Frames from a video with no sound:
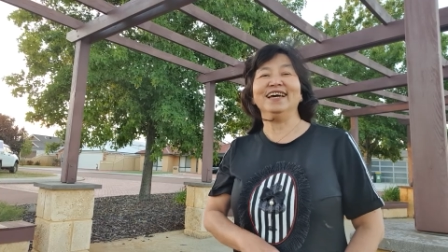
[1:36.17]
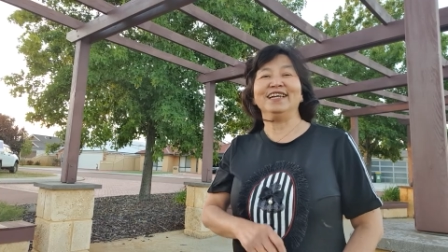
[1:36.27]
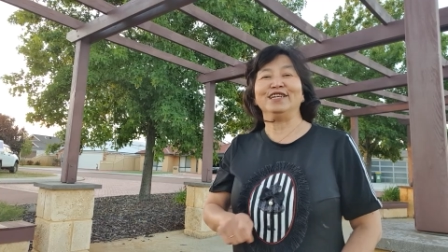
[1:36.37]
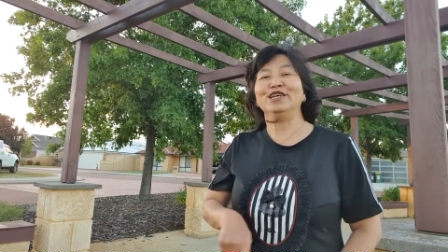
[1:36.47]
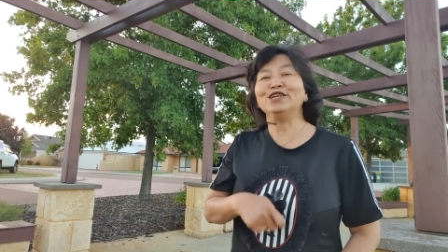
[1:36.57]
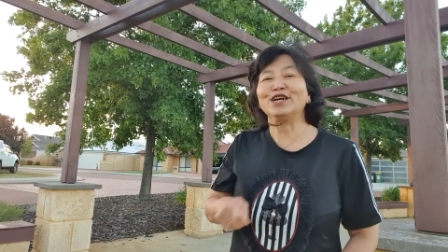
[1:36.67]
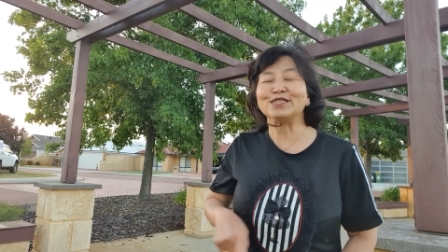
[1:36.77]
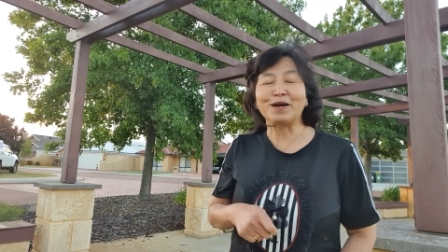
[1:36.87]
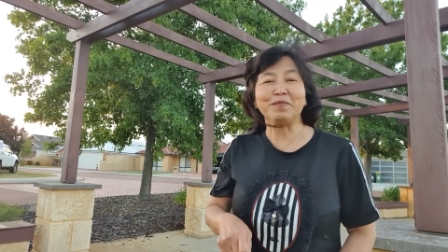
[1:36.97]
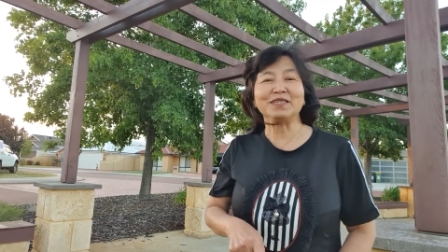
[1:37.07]
diikat
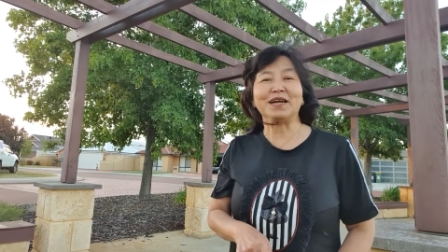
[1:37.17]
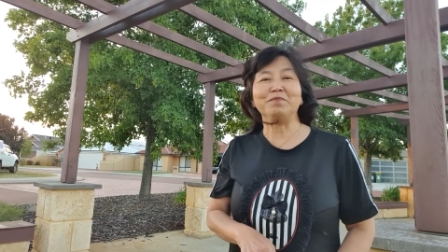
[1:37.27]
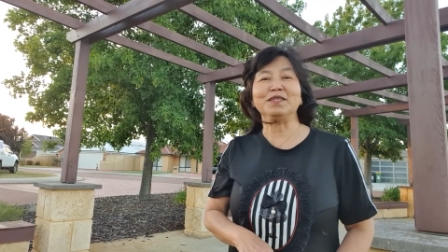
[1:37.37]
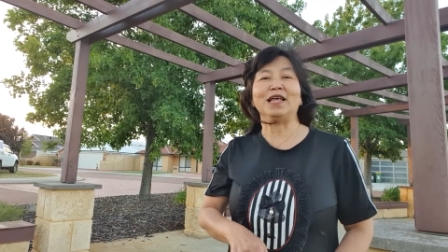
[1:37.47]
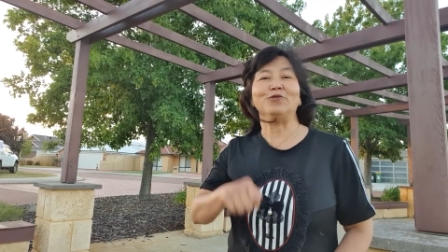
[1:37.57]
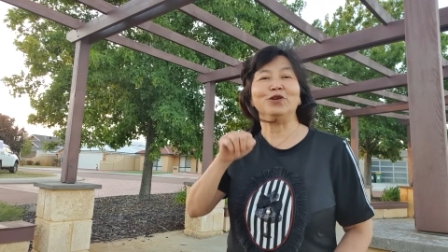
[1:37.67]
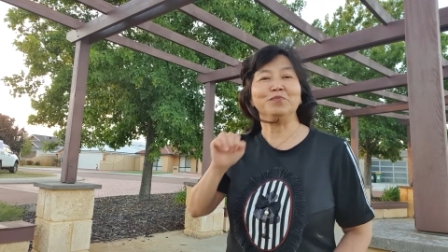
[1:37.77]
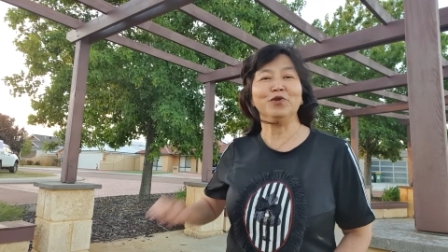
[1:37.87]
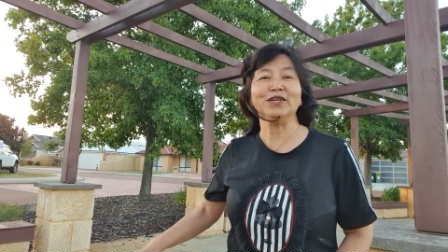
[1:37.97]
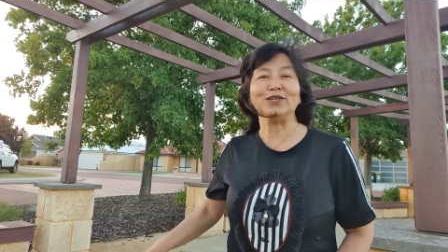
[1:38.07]
rapat-rapat lalu
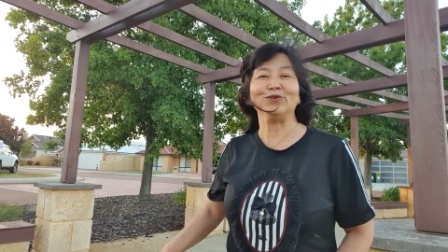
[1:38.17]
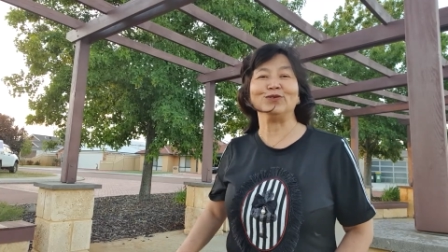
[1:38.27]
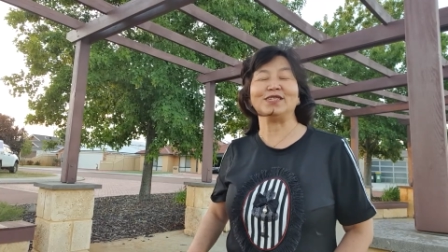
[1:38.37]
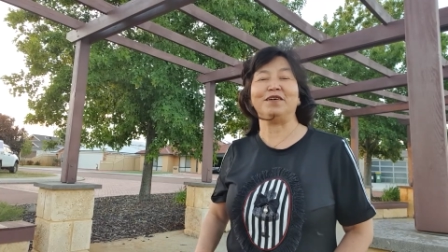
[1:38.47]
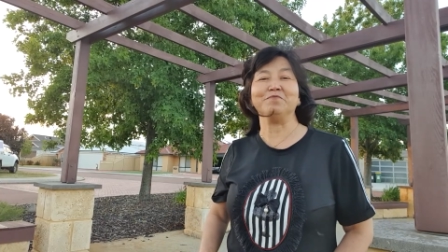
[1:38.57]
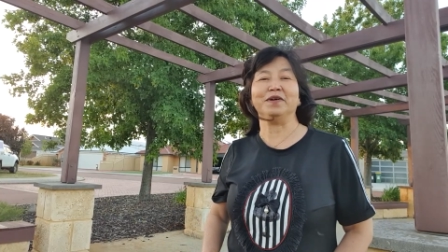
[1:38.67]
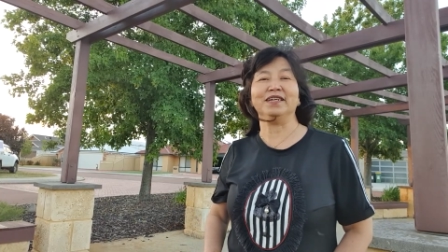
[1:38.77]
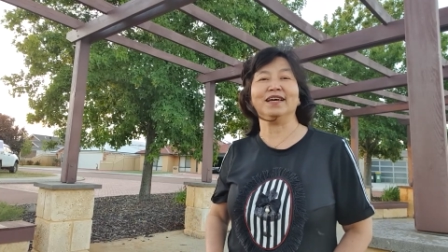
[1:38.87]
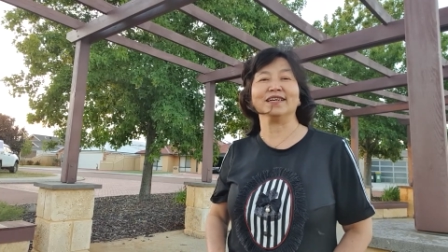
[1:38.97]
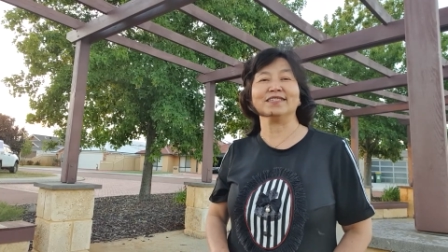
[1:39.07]
dibuang di tong sampah
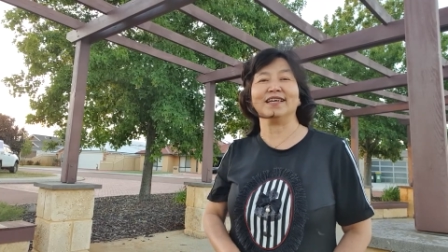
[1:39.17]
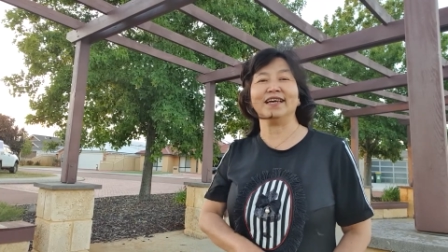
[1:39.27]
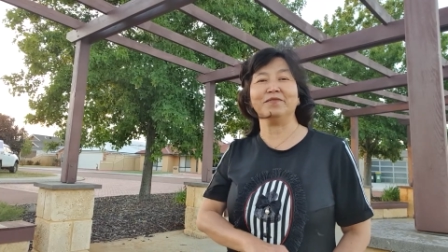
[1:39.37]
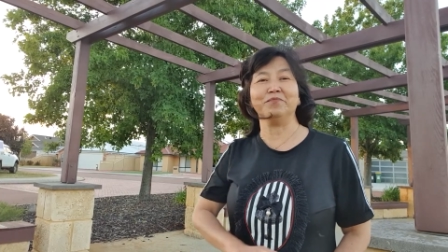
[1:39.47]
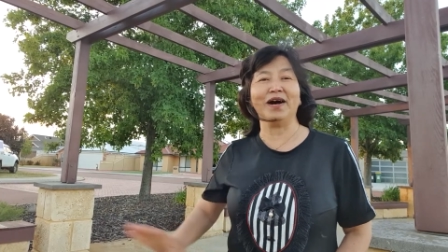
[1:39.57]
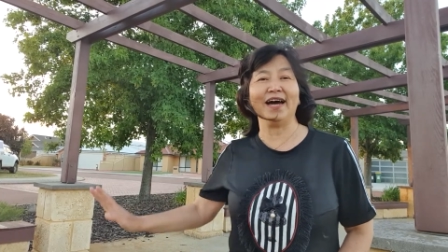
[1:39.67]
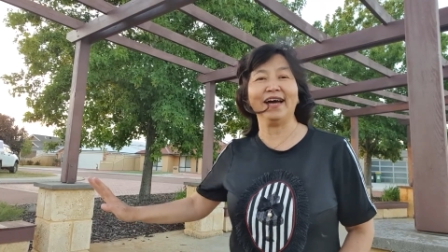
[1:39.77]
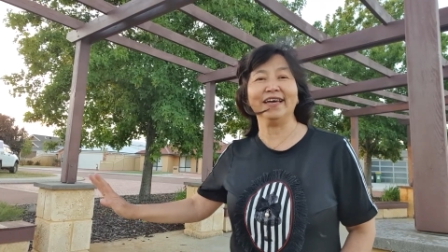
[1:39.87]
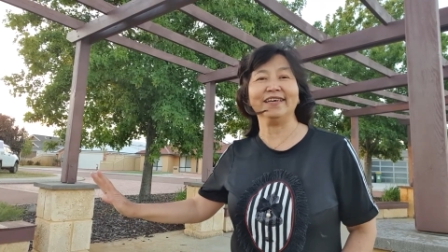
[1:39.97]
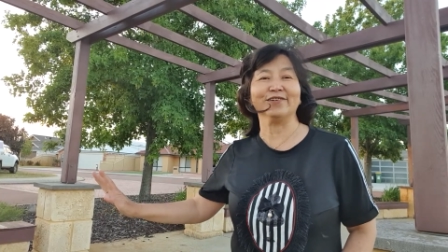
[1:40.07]
dengan kata lain,
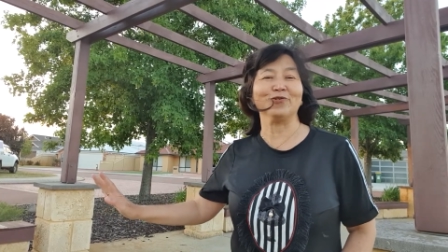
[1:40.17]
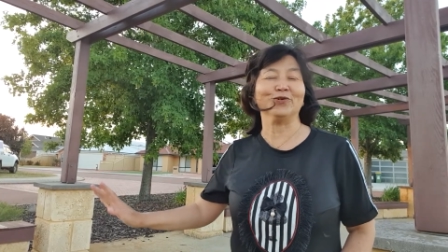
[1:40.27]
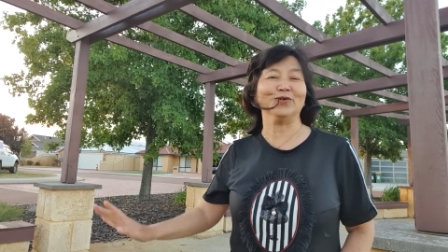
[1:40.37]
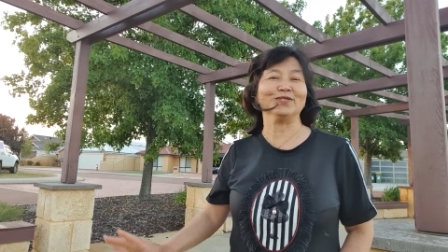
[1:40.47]
"Bye rokok,